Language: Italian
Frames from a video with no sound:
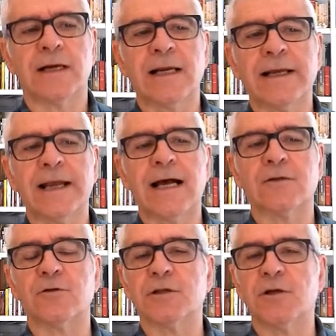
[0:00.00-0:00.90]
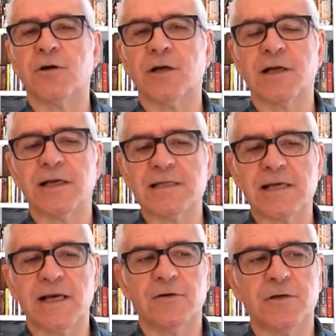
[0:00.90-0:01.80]
relegato le donne nei
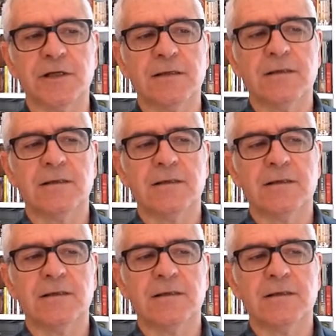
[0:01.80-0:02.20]
secoli.